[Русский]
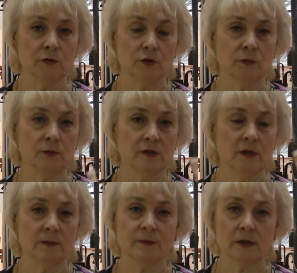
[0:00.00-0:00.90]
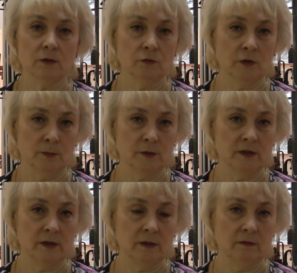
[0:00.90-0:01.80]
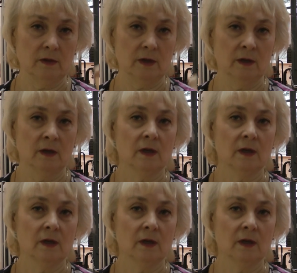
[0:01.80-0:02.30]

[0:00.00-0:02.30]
очень пози, обстановка позитивная,